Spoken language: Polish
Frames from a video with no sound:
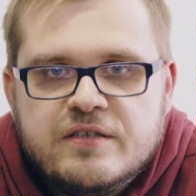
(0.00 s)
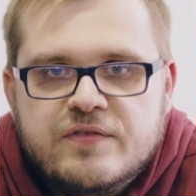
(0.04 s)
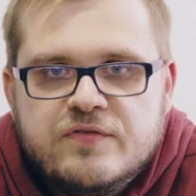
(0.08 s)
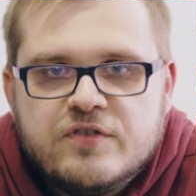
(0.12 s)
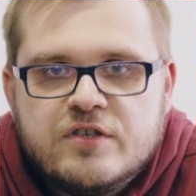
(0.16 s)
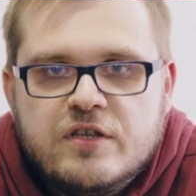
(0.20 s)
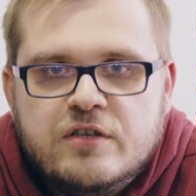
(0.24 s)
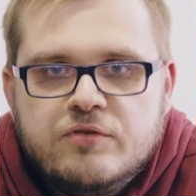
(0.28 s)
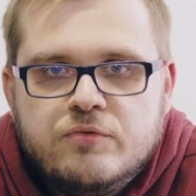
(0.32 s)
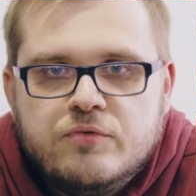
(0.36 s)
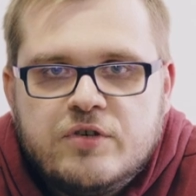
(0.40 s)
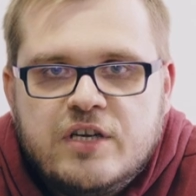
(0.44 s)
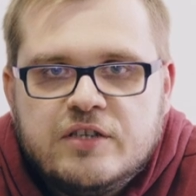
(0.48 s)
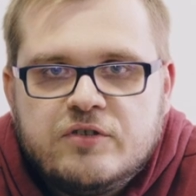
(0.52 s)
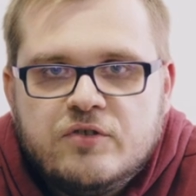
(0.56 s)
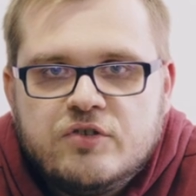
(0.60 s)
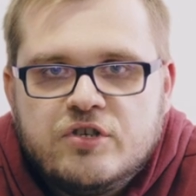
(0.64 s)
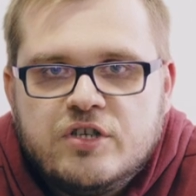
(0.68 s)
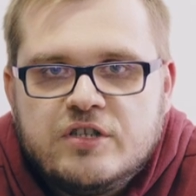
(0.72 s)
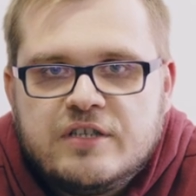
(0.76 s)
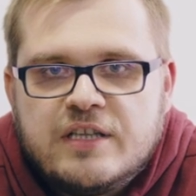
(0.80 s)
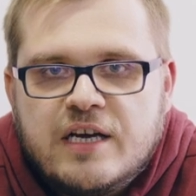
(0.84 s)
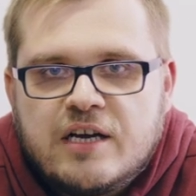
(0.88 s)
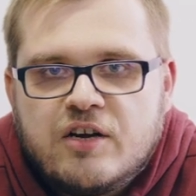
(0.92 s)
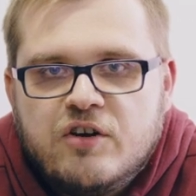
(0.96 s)
Ze względu na to,
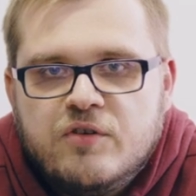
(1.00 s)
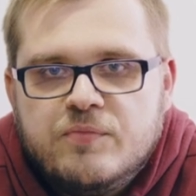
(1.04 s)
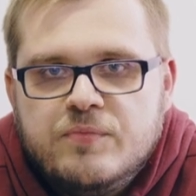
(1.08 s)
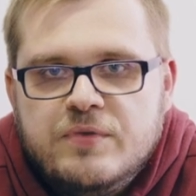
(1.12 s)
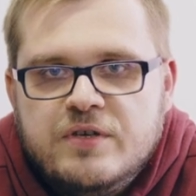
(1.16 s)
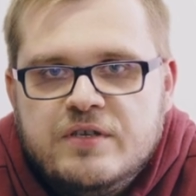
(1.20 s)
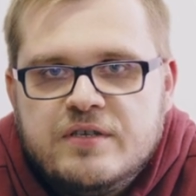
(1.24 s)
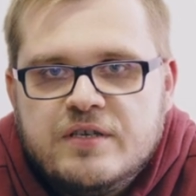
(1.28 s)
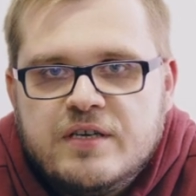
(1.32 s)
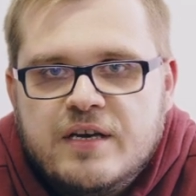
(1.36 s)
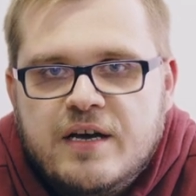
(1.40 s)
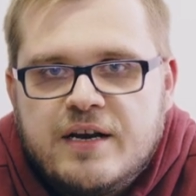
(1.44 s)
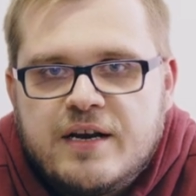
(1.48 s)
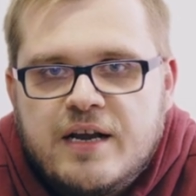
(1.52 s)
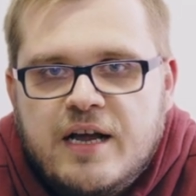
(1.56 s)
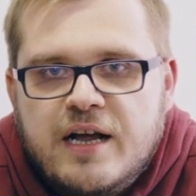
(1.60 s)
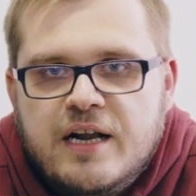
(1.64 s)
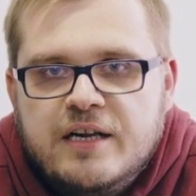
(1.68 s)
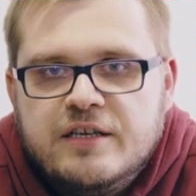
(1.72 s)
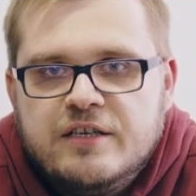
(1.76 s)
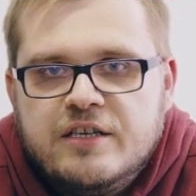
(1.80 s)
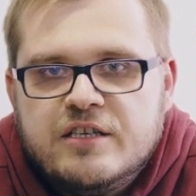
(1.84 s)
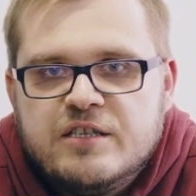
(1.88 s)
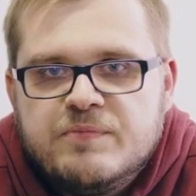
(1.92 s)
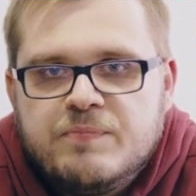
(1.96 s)
że ta komisja
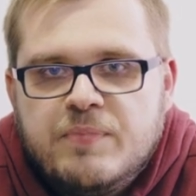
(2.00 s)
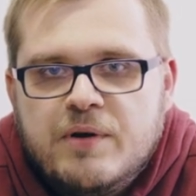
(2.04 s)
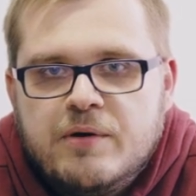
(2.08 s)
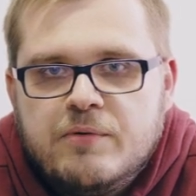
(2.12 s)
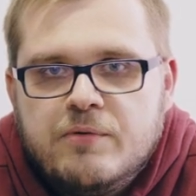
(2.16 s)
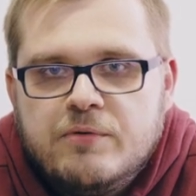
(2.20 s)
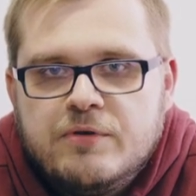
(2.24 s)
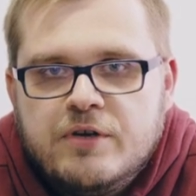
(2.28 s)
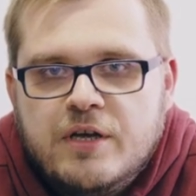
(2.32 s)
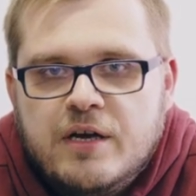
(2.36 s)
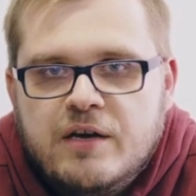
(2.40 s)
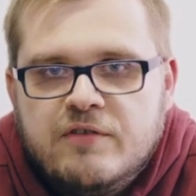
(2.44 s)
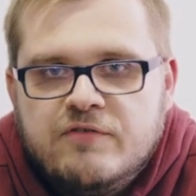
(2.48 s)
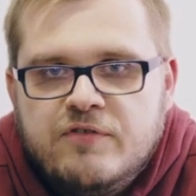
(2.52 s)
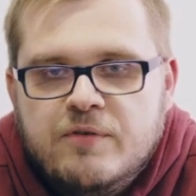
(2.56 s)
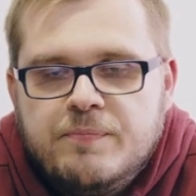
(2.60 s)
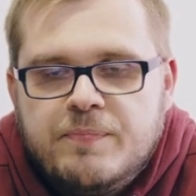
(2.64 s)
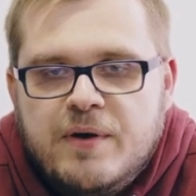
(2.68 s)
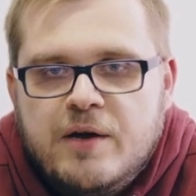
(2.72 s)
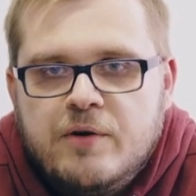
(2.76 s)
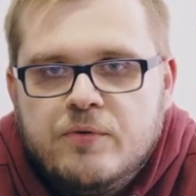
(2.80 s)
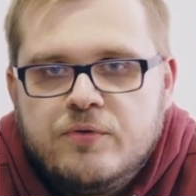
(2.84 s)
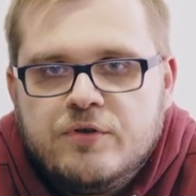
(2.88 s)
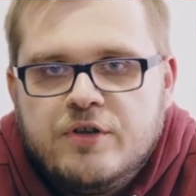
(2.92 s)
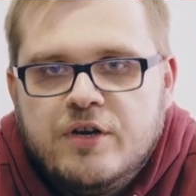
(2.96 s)
realnie spełnia,
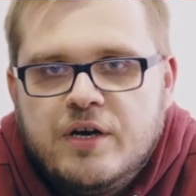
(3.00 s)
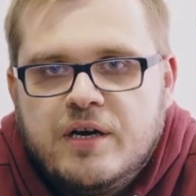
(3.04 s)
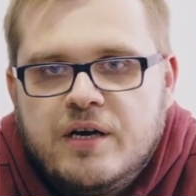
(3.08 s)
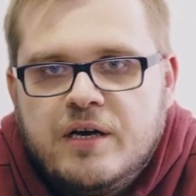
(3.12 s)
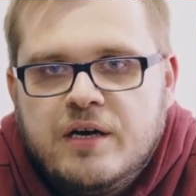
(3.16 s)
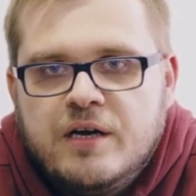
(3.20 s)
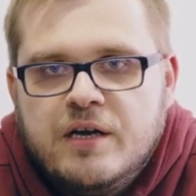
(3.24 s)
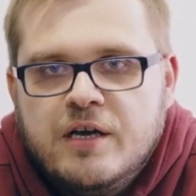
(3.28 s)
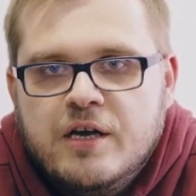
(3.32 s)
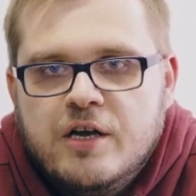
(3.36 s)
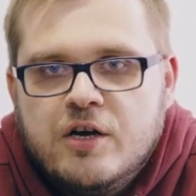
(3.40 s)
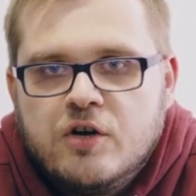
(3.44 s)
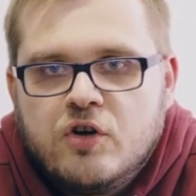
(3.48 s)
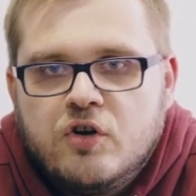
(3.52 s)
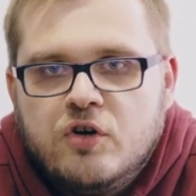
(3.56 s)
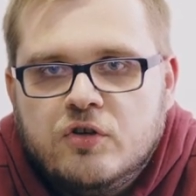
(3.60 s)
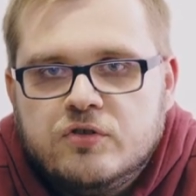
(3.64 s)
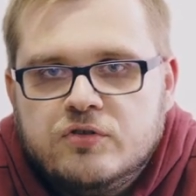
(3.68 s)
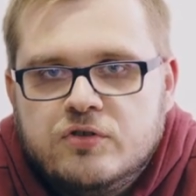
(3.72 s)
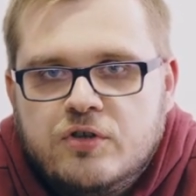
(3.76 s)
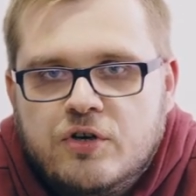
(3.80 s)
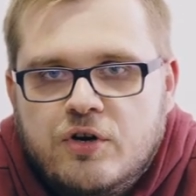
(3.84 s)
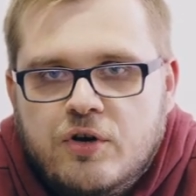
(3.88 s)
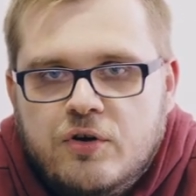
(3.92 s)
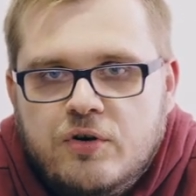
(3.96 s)
wypełnia
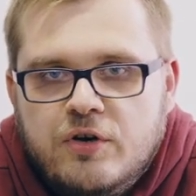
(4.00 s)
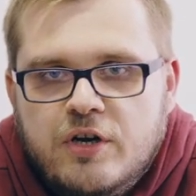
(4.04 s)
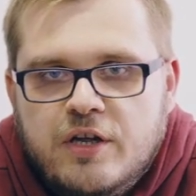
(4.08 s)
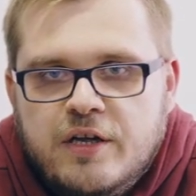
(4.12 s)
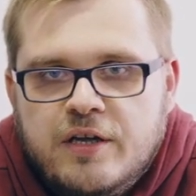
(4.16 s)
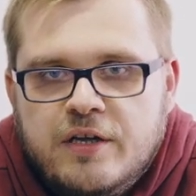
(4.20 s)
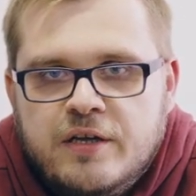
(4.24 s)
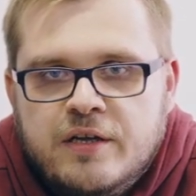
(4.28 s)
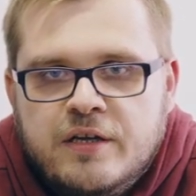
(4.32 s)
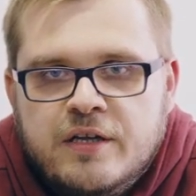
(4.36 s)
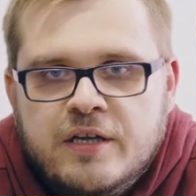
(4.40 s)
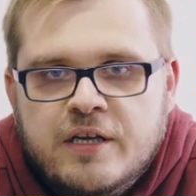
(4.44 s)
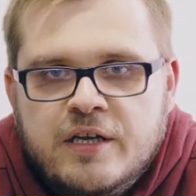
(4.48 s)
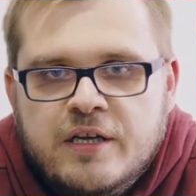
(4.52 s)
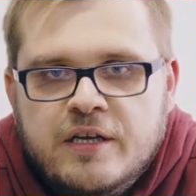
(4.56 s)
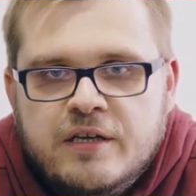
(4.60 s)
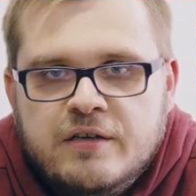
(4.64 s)
kontrolę